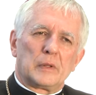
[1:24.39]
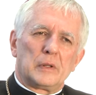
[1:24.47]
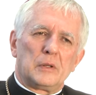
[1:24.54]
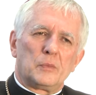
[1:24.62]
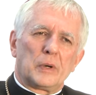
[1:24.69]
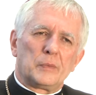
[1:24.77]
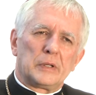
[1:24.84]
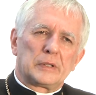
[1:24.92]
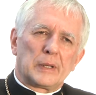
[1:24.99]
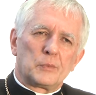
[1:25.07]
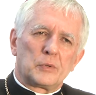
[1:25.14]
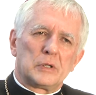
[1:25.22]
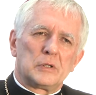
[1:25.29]
I
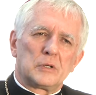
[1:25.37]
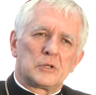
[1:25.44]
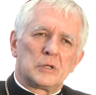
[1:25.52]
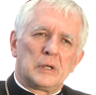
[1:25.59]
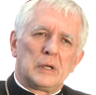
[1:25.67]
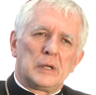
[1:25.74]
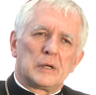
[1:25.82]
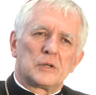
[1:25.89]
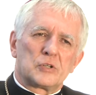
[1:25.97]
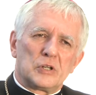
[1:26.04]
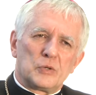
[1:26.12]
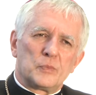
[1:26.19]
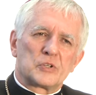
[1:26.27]
pamiętam kiedyś
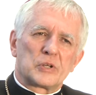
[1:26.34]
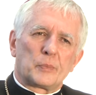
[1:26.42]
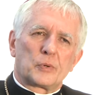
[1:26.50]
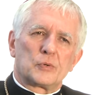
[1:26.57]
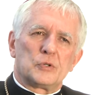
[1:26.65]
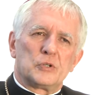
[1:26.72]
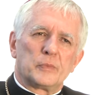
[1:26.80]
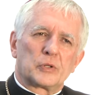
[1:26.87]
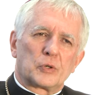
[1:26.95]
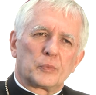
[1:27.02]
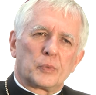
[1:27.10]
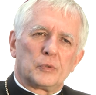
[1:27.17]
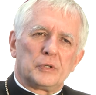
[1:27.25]
chcieliśmy zaprosić
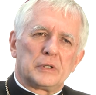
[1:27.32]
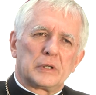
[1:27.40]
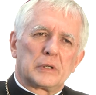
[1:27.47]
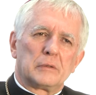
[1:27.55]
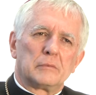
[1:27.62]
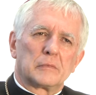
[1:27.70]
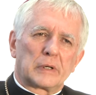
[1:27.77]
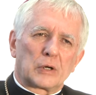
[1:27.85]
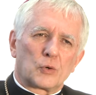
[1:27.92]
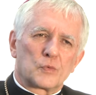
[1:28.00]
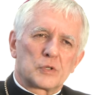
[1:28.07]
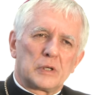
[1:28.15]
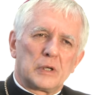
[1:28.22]
metropolity
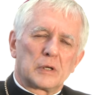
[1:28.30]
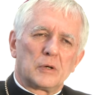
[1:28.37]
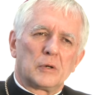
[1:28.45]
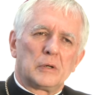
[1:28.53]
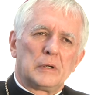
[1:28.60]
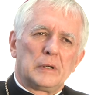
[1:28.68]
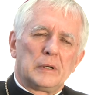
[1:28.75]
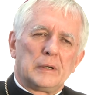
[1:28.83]
krakowskiego,